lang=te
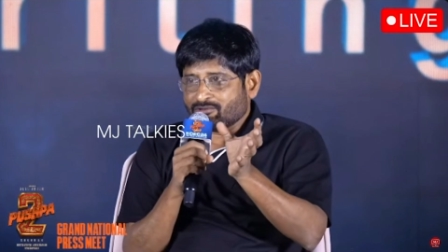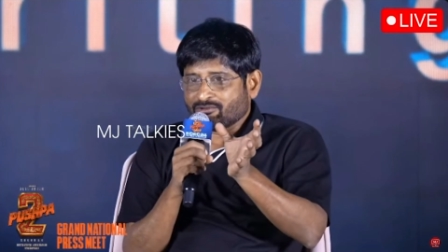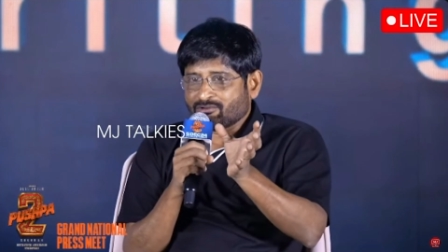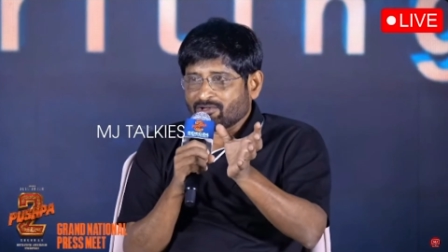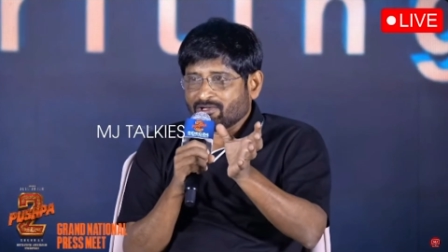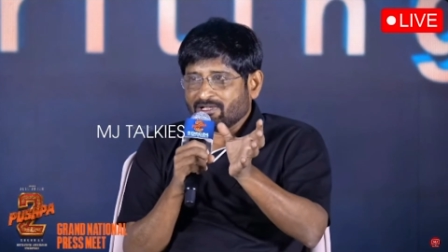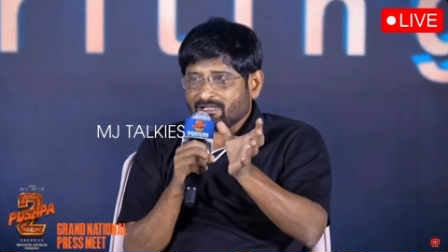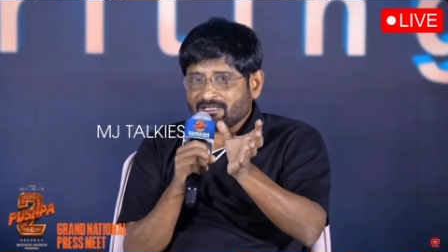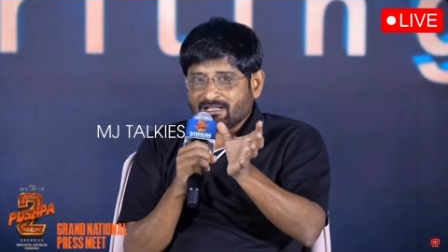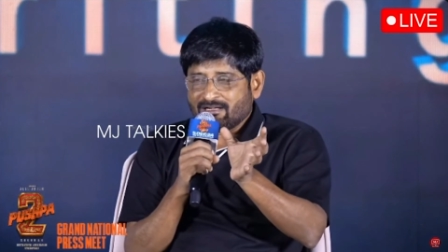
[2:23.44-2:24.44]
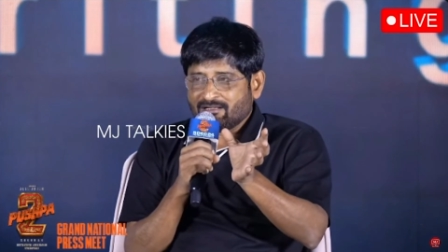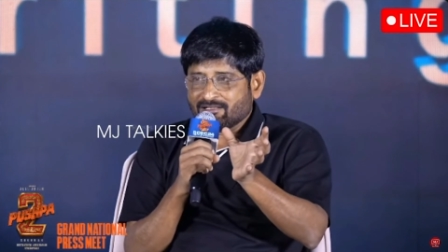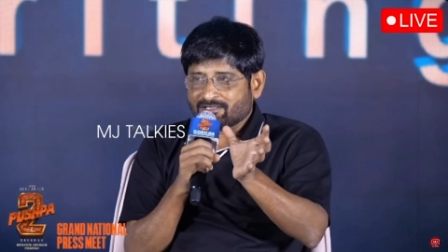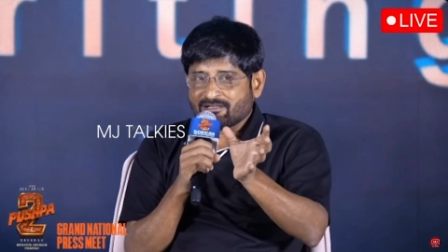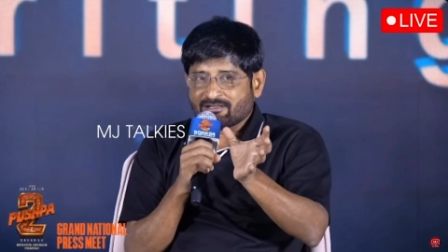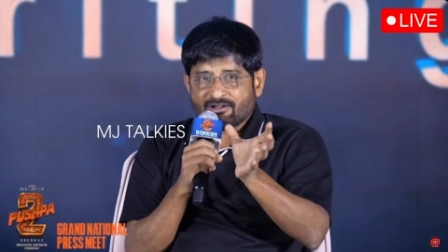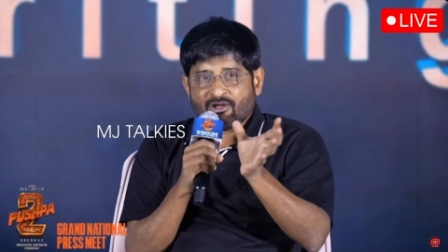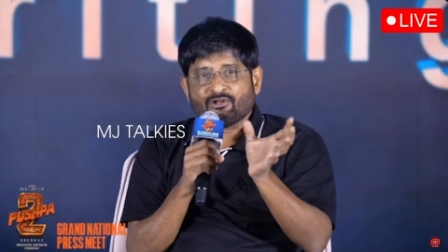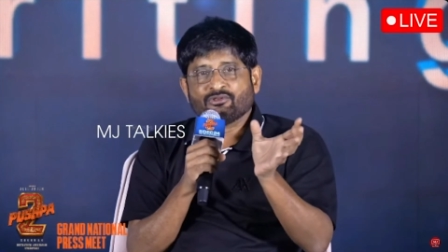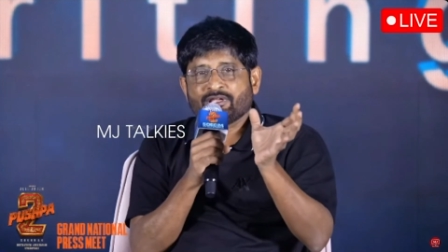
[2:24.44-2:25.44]
థౌజండ్ క్రోర్ అంటే అది ఎలా అంటే సార్
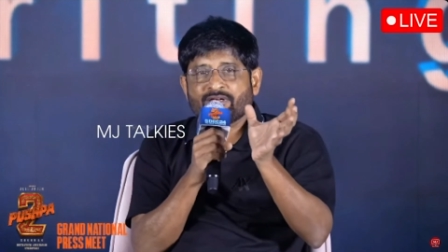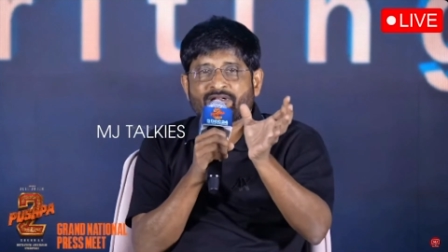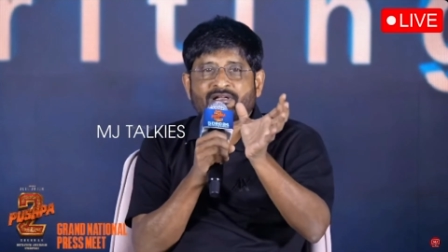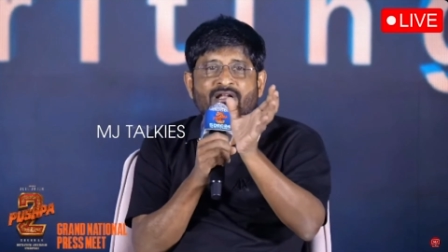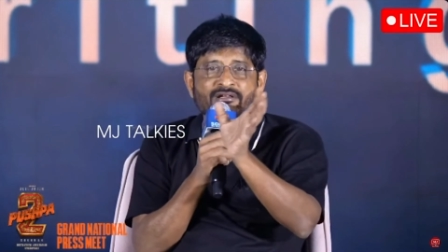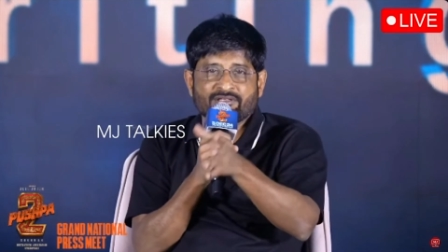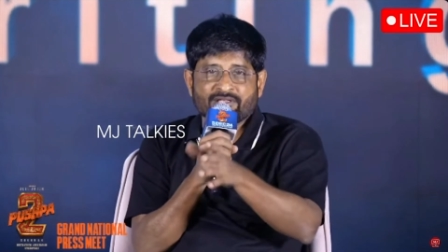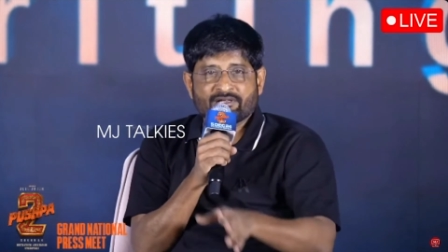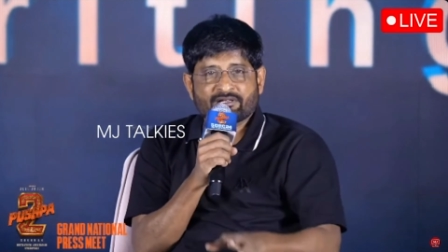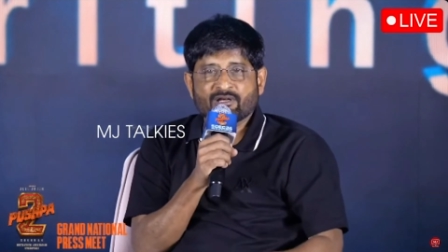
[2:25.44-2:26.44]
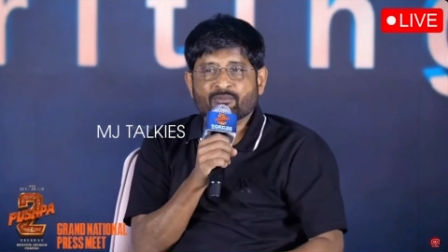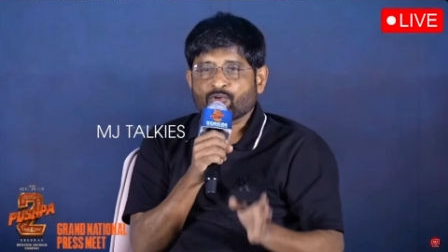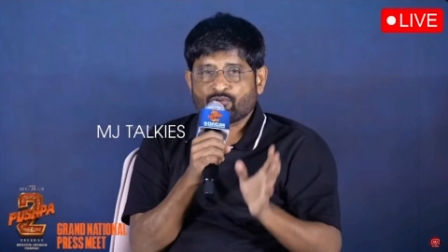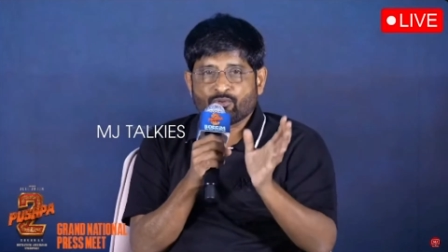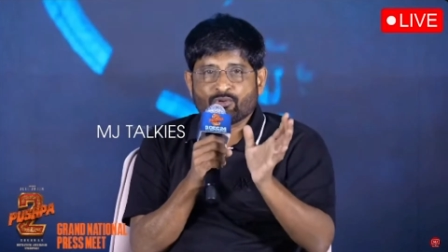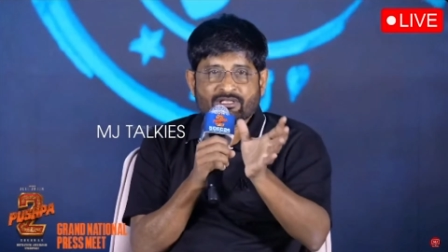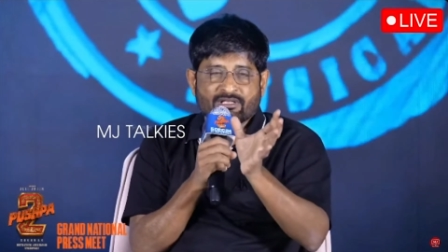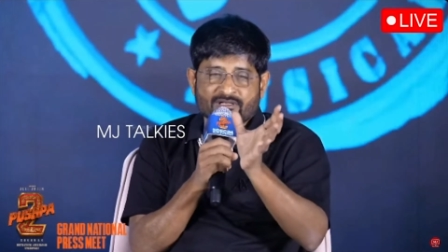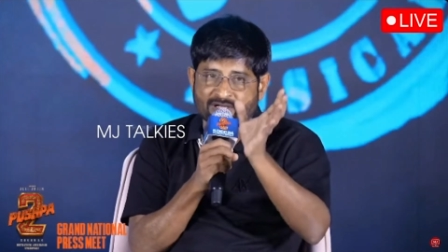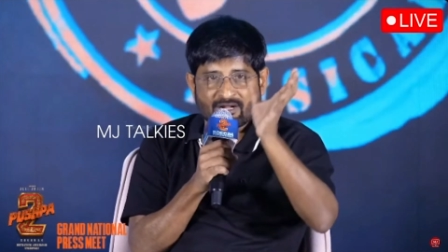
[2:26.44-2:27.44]
నాన్ థియేటర్కల్ అండ్ థియేటర్కల్ పుట్
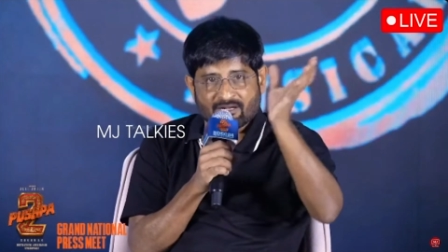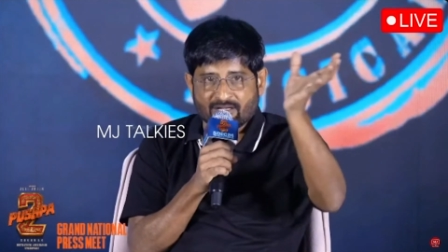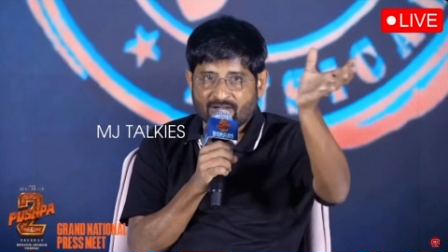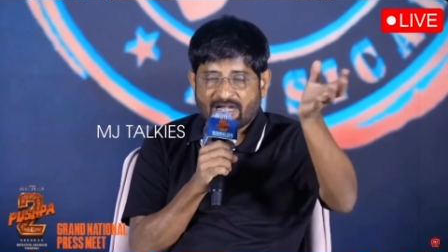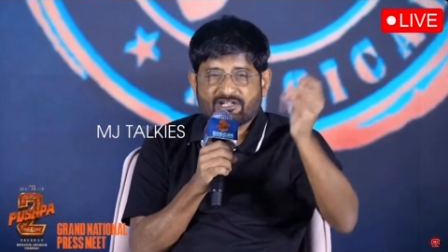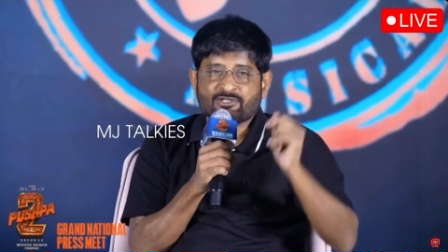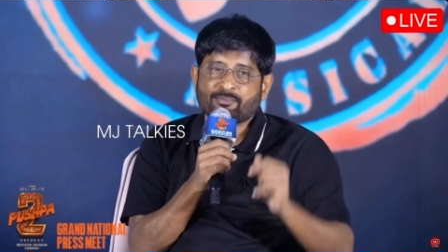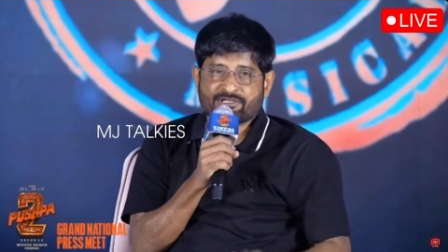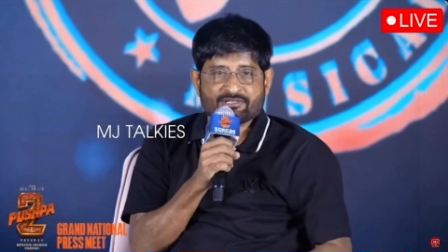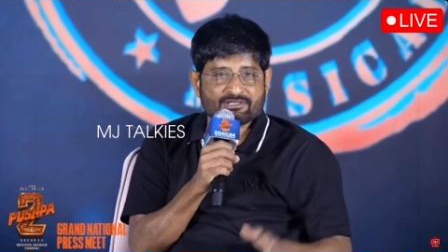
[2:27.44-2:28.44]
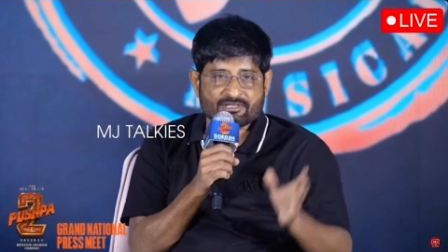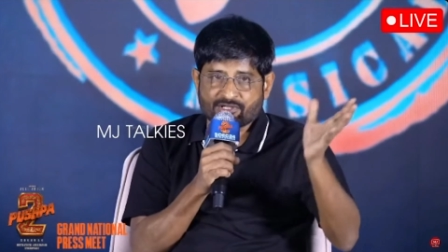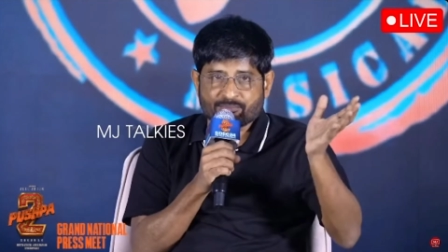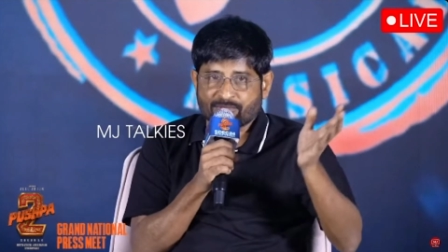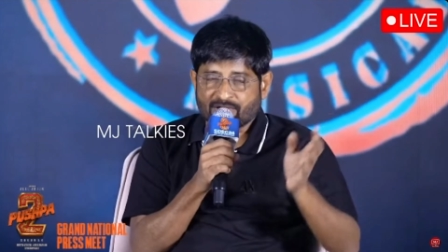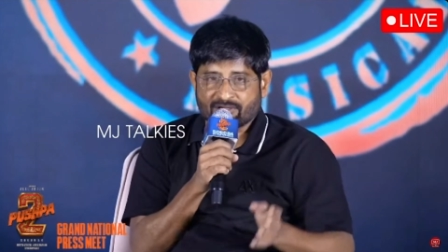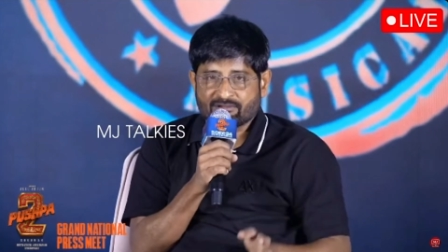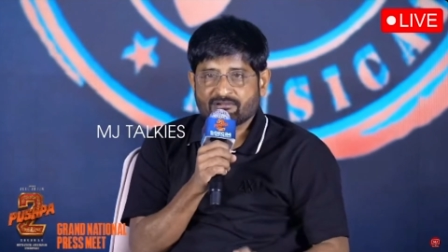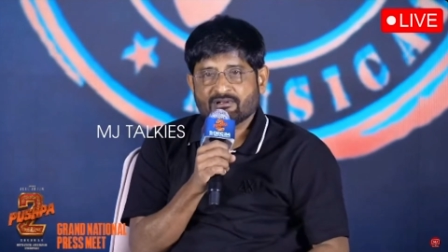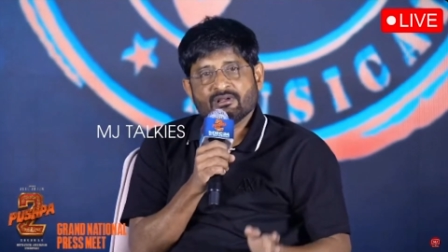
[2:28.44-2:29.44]
టుగెదర్ యాంటిసిపేషన్ సార్ చెప్తున్నారు
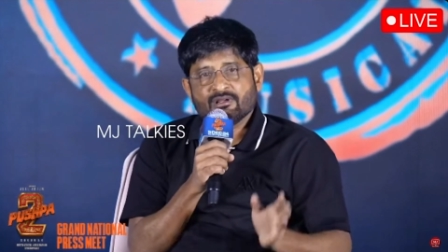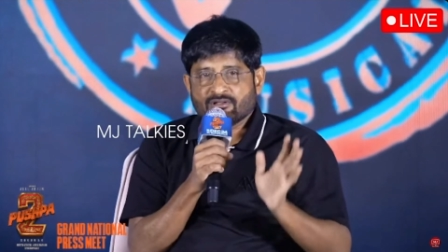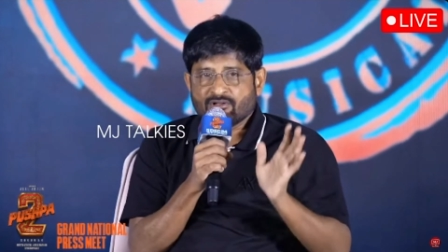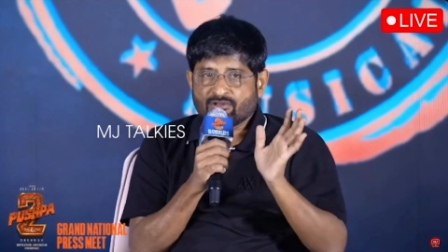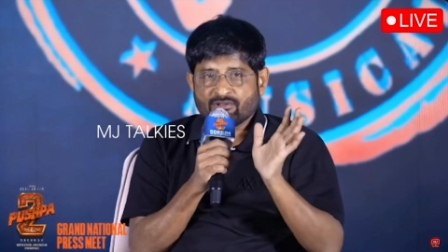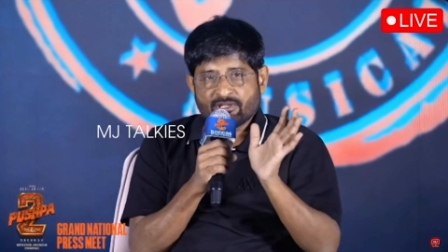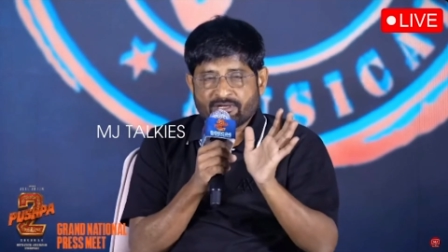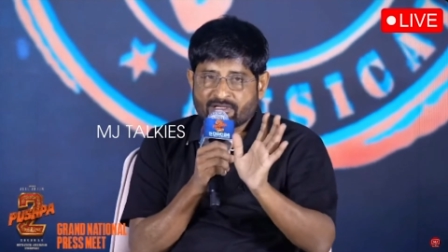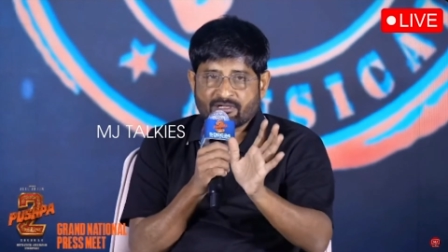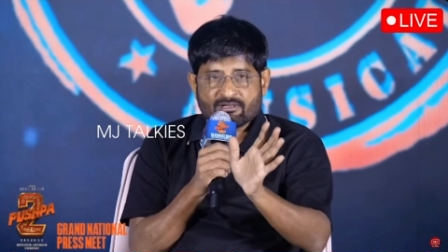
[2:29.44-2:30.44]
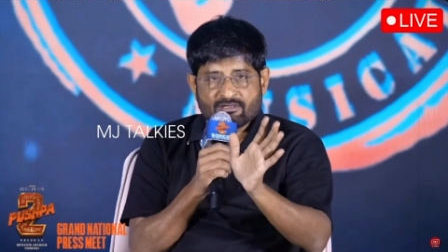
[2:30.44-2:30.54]
నాన్ థియేట్రికల్